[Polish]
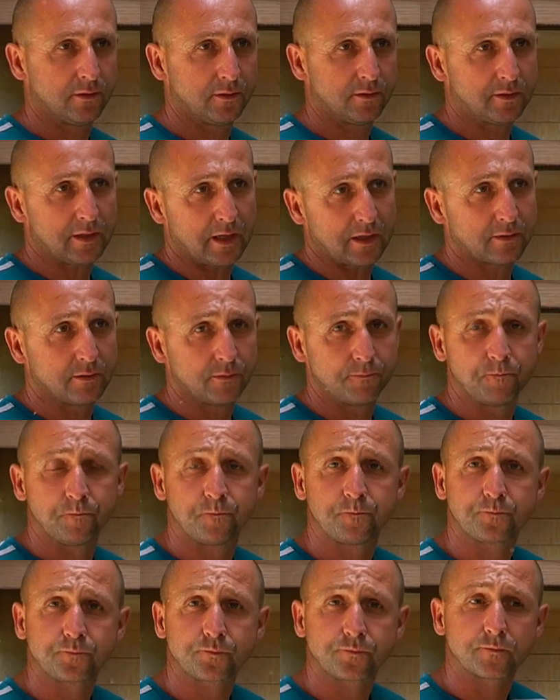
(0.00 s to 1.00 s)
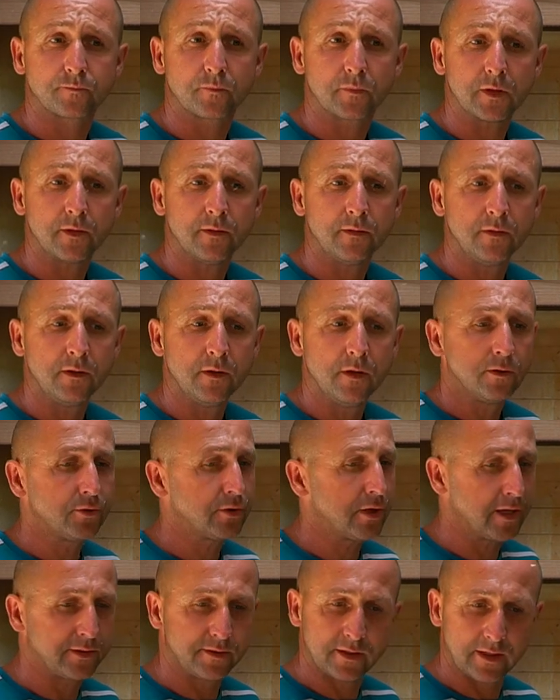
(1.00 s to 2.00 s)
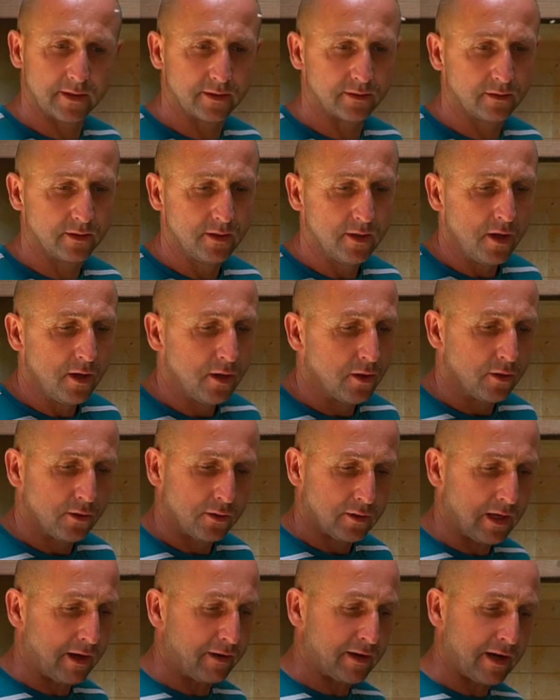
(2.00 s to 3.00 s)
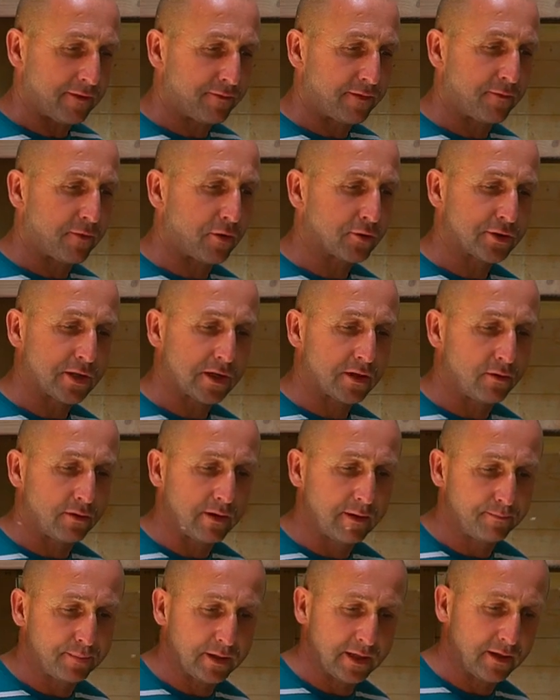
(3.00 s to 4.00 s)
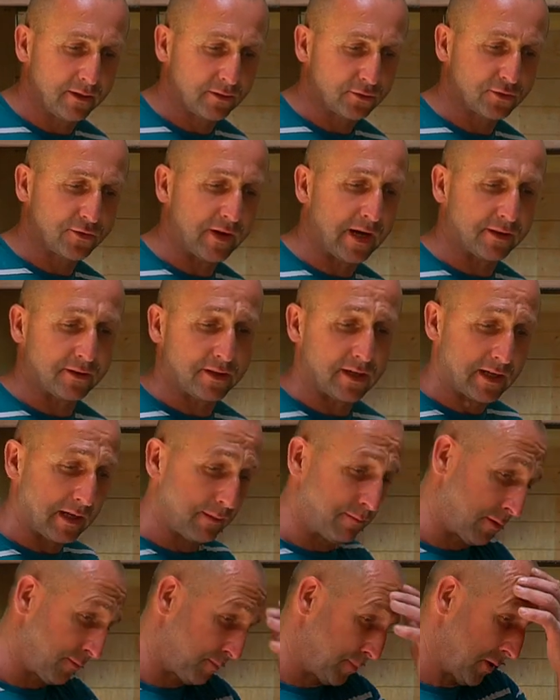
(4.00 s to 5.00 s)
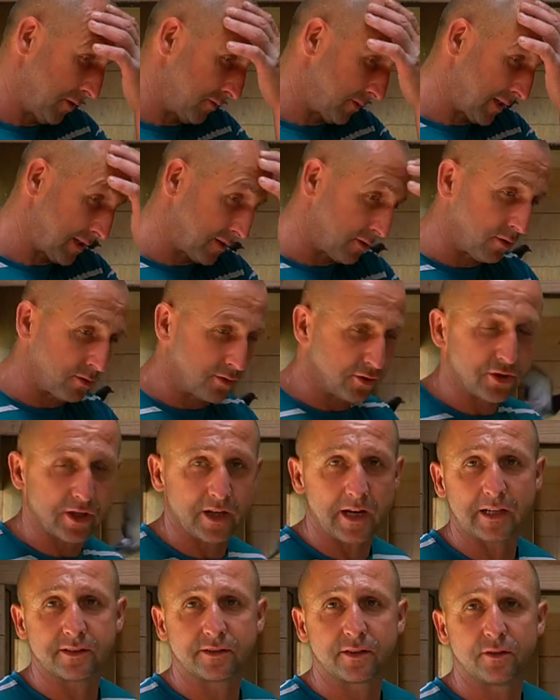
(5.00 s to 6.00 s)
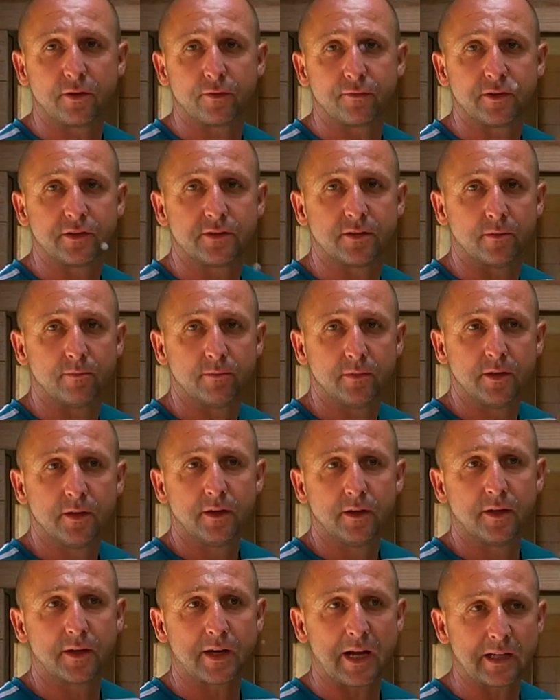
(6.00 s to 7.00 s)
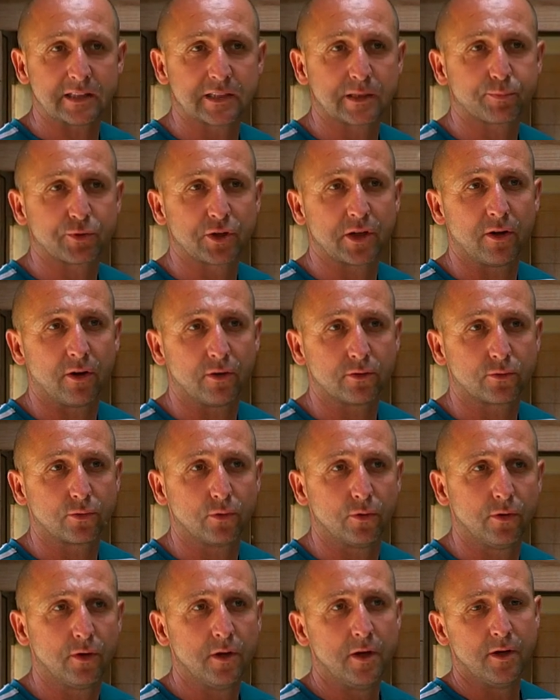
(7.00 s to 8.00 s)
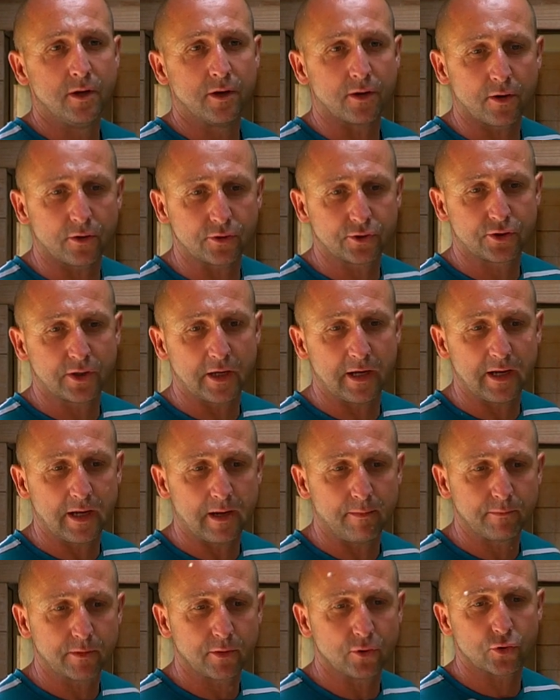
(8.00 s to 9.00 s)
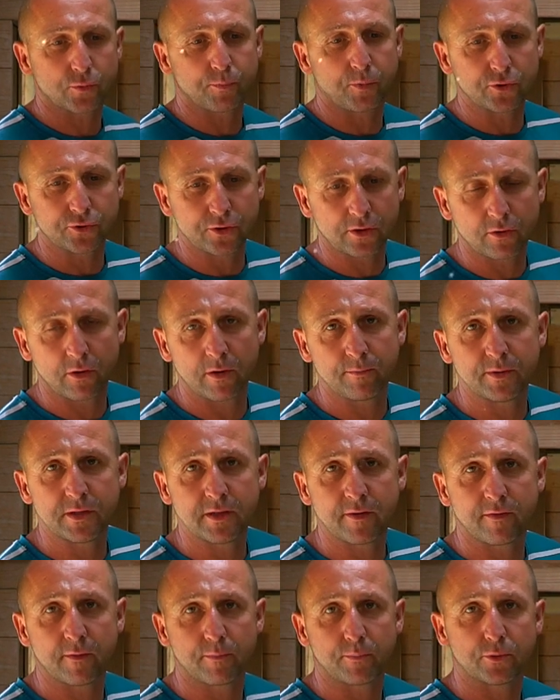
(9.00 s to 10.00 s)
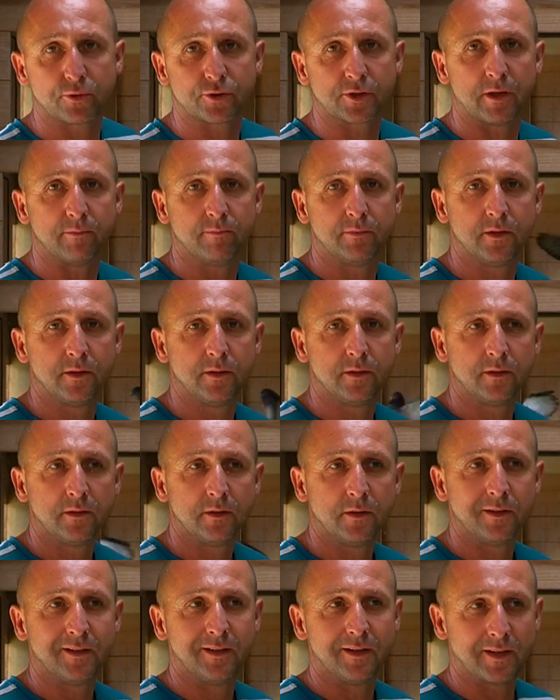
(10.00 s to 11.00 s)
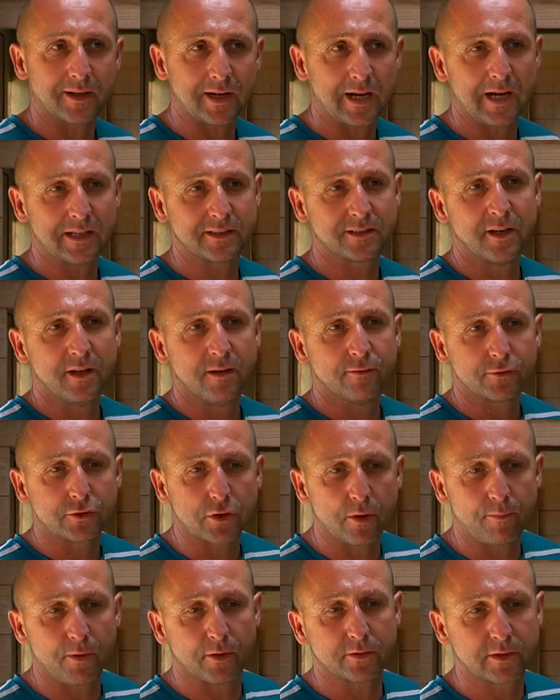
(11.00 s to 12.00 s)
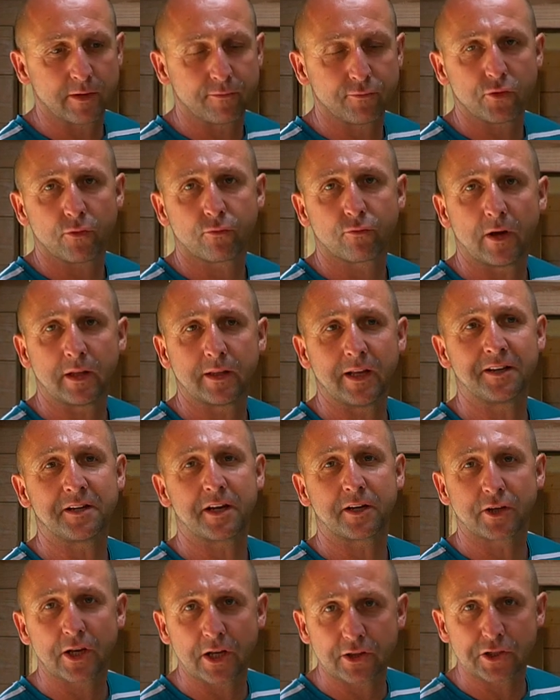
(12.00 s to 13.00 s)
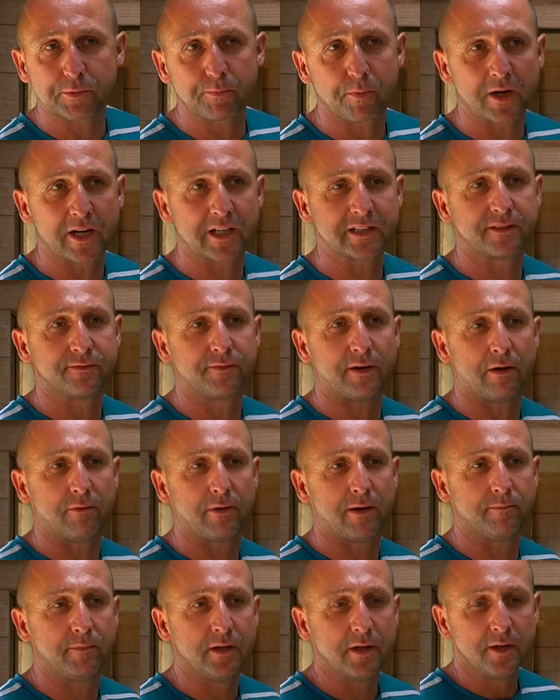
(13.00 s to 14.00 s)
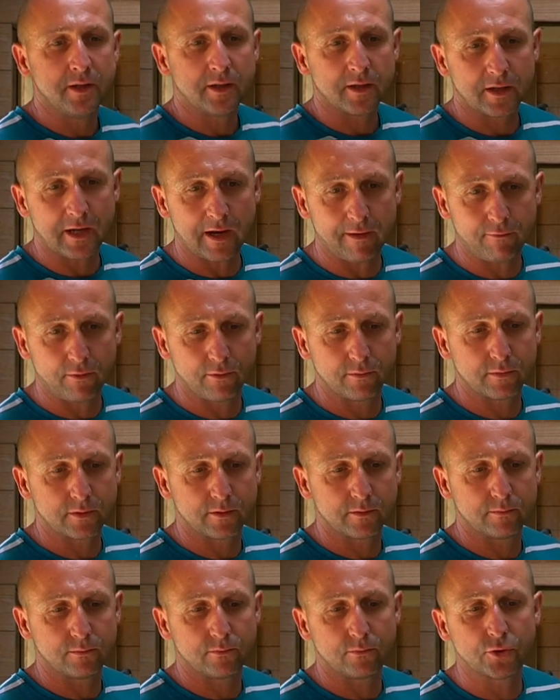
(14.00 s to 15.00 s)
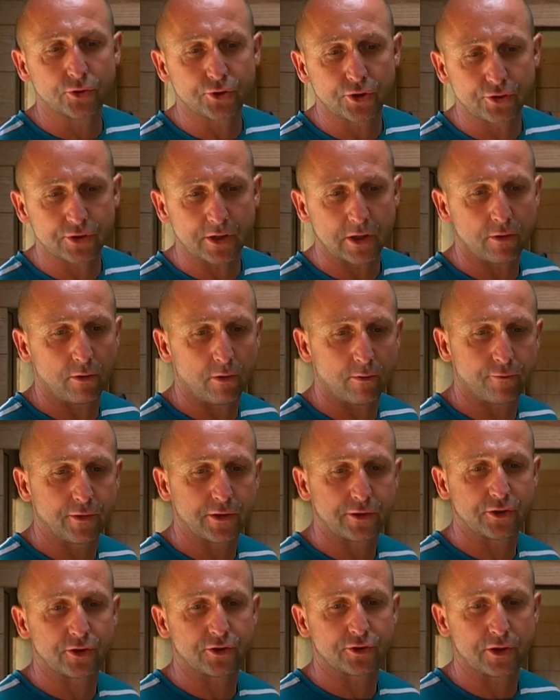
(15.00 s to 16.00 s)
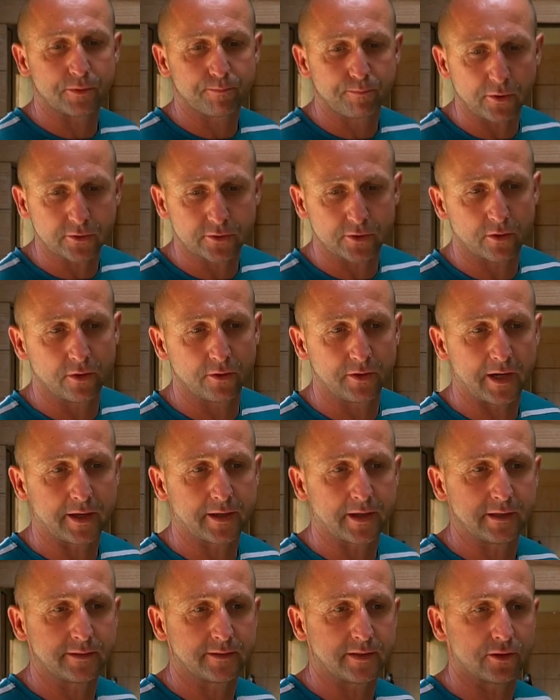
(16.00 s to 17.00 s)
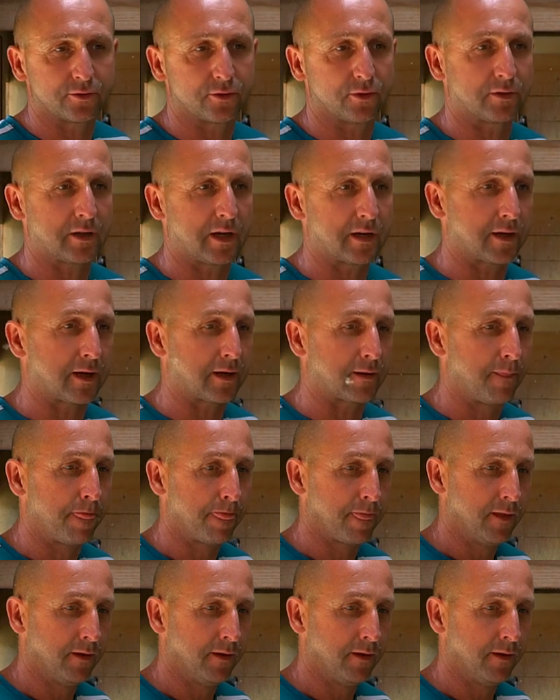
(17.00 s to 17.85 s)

A tak. przed wkładaniem do lotu pokazujesz nie, gołębie razem? Ja jak wywożę gołębie czwartek albo piątek, to oni się raz jedno widzą. Raz przy lotu rozdzielam i już później gołębie nie wypuszczam. Raz w sobotę w dniu wkładania kiedyś pokazywałem, ja wo, musi się go wyciszyć, po co go nakręcać, to tak jak